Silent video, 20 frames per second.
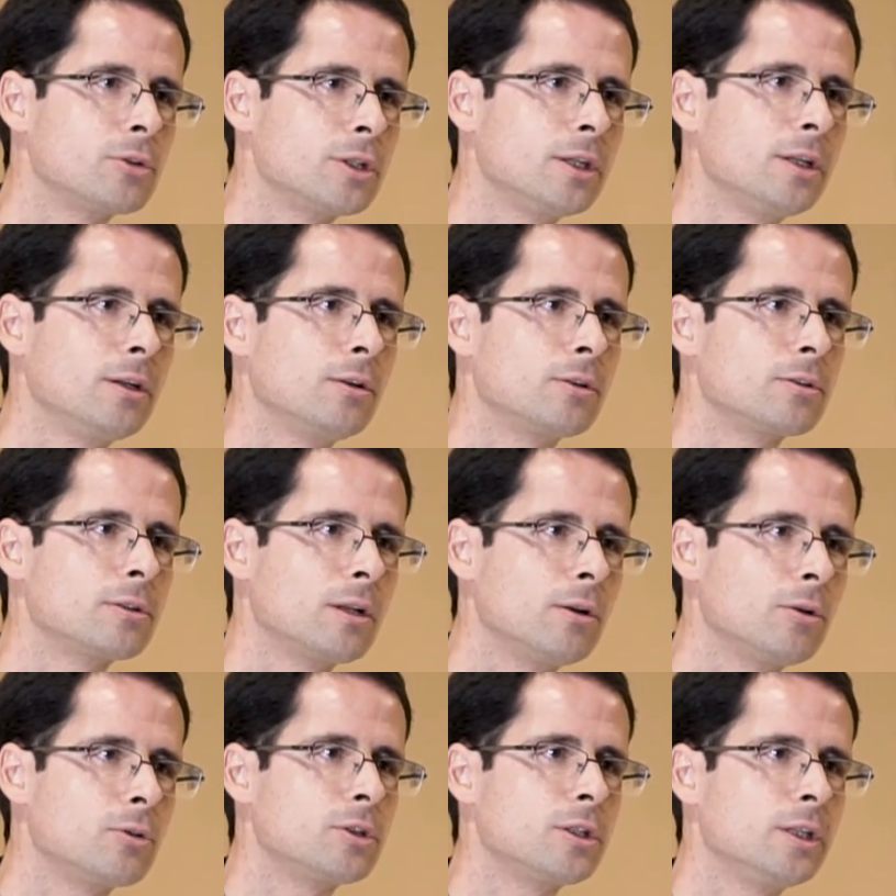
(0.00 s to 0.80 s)
siglos
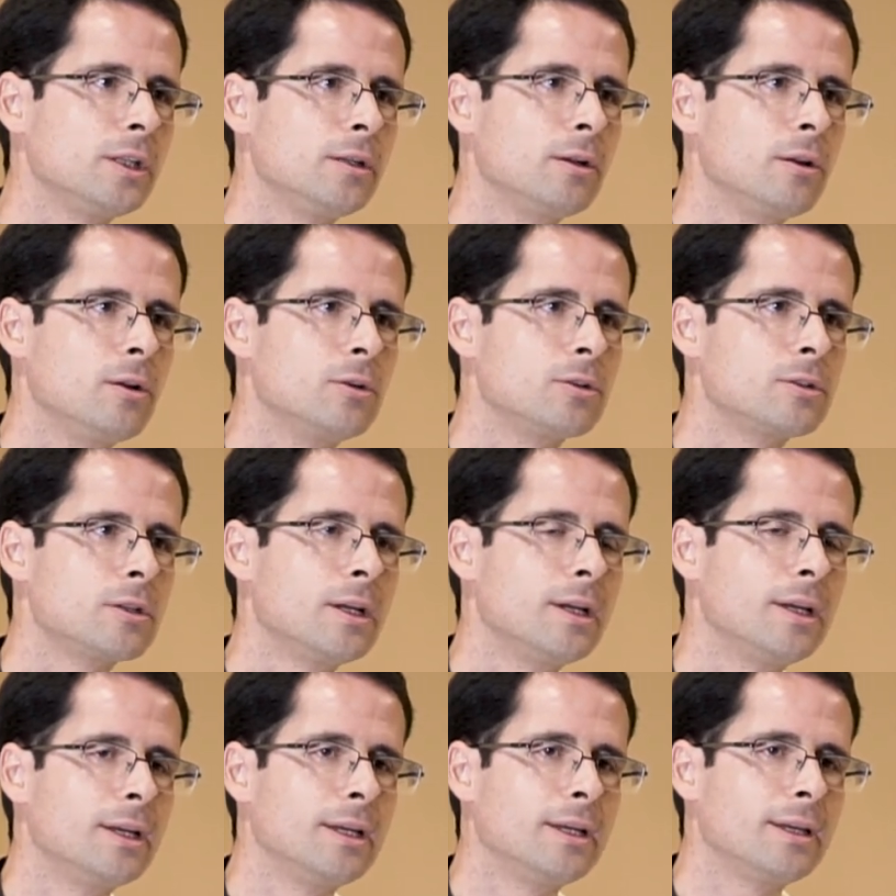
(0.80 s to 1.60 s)
de los siglos.
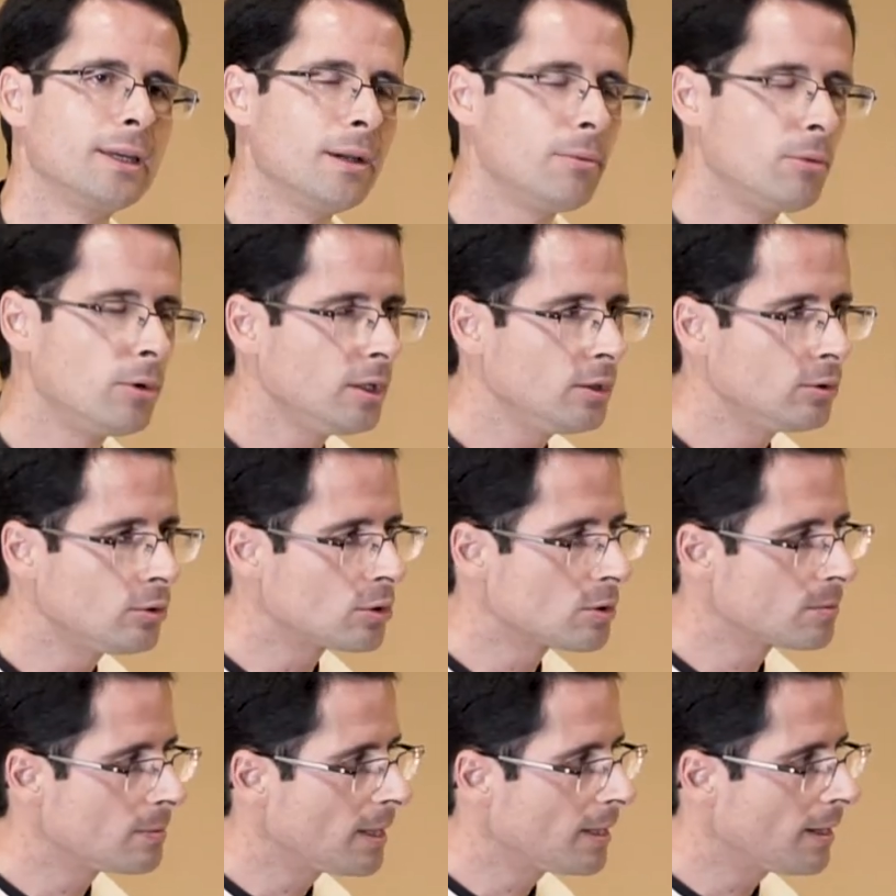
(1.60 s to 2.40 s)
Qué bonito
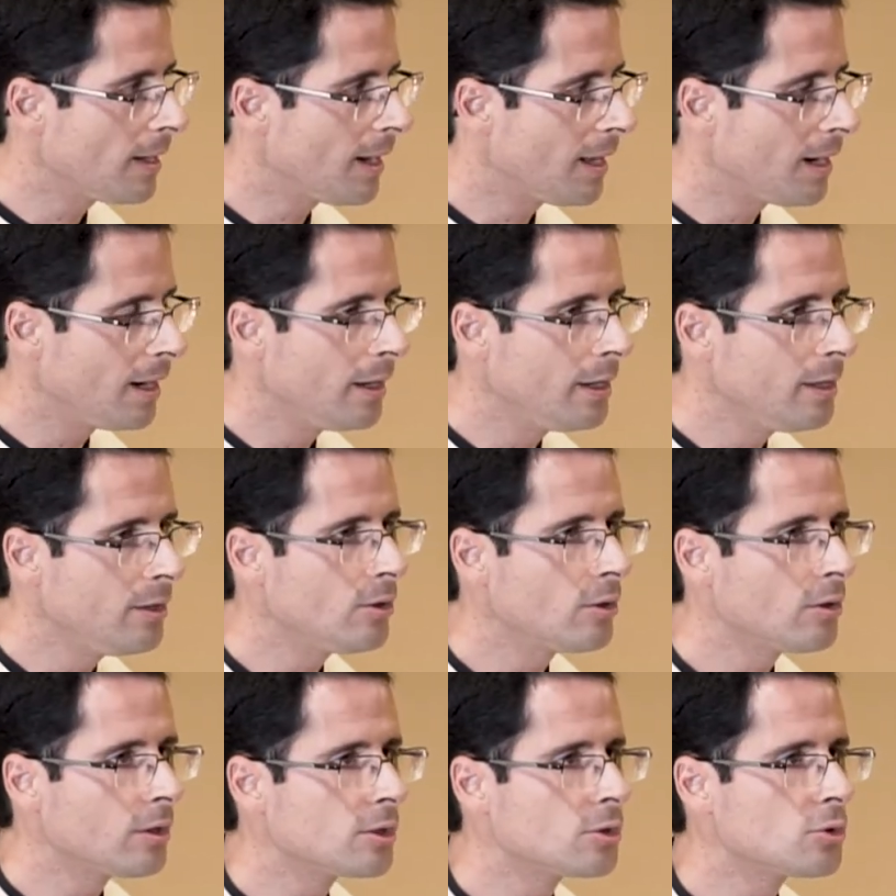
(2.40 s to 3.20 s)
es ver al
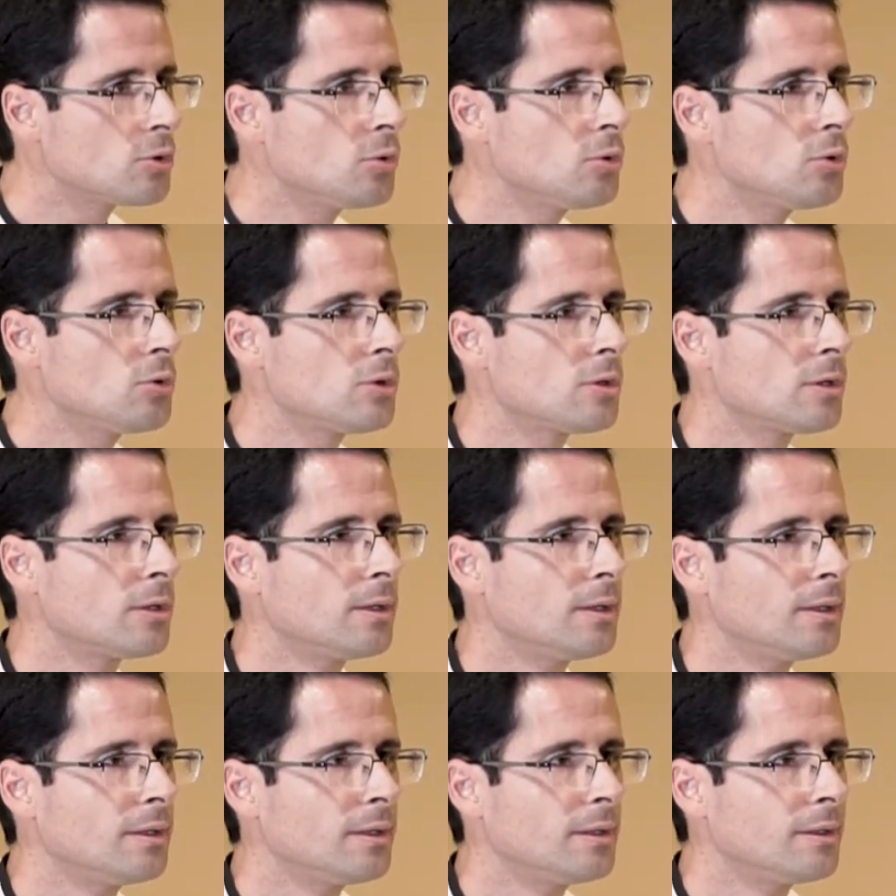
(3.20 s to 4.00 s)
niño Jesús
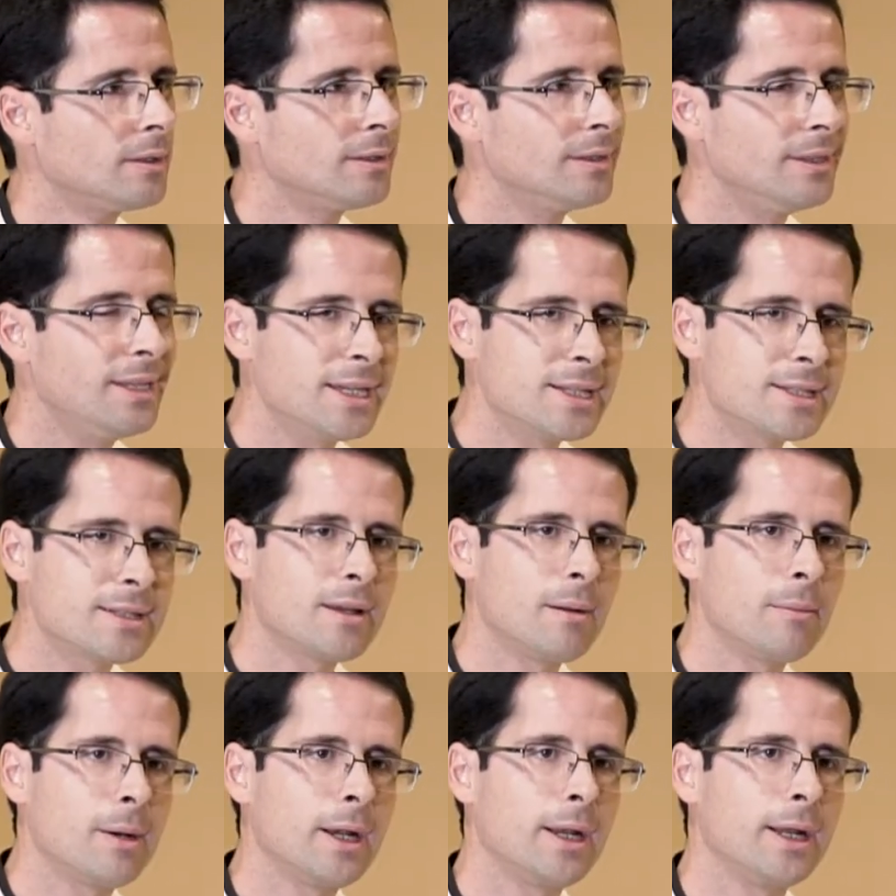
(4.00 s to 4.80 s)
de
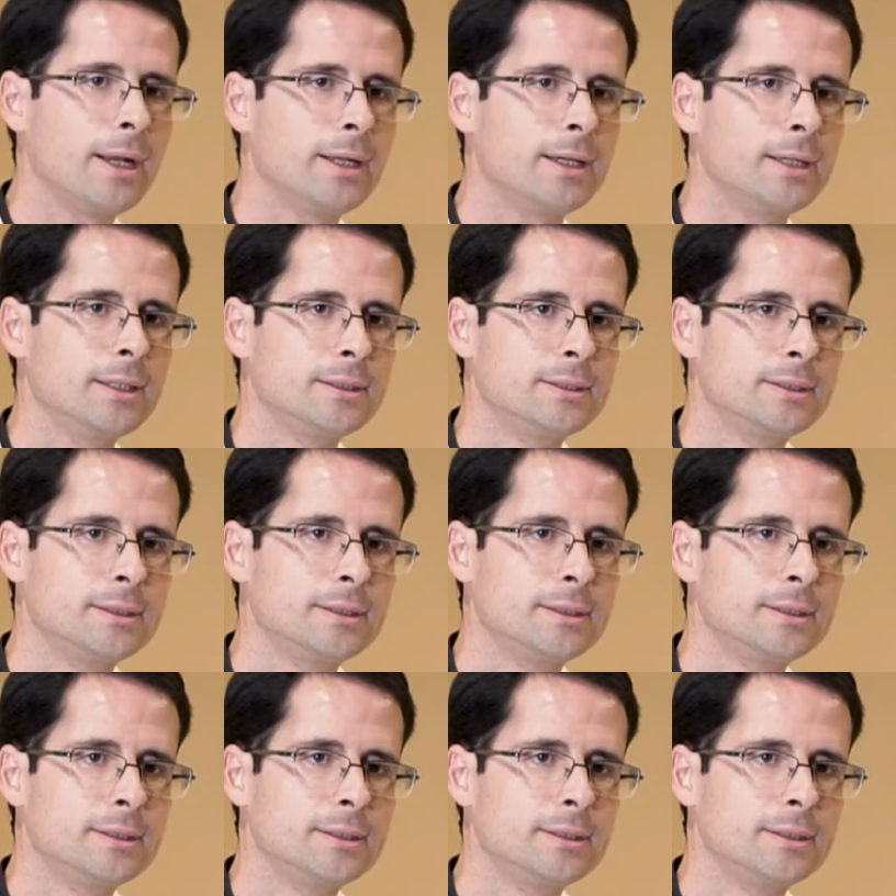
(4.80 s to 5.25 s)
esta manera